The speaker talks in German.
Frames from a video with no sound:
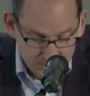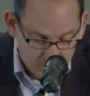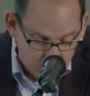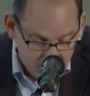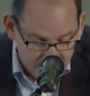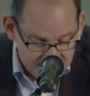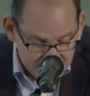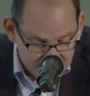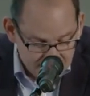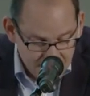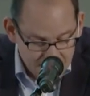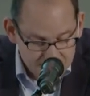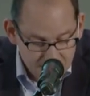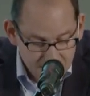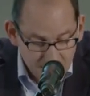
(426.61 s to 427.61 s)
Noch ein
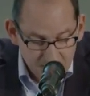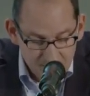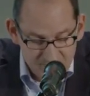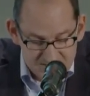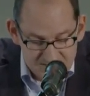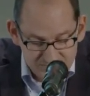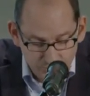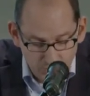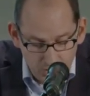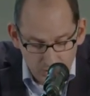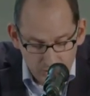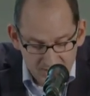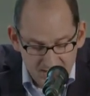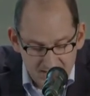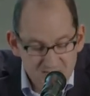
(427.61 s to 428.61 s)
Zitat. Was vor
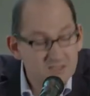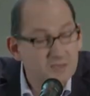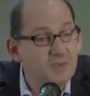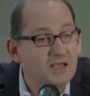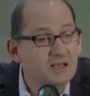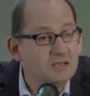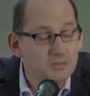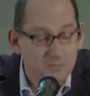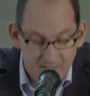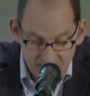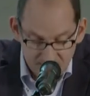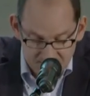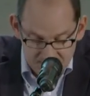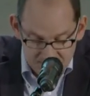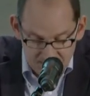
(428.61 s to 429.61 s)
und nach dem Ende meiner
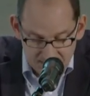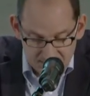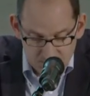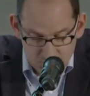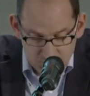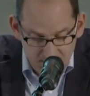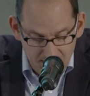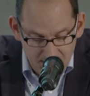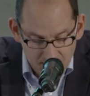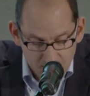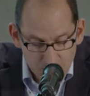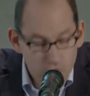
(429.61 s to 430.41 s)
Kindheit geschah,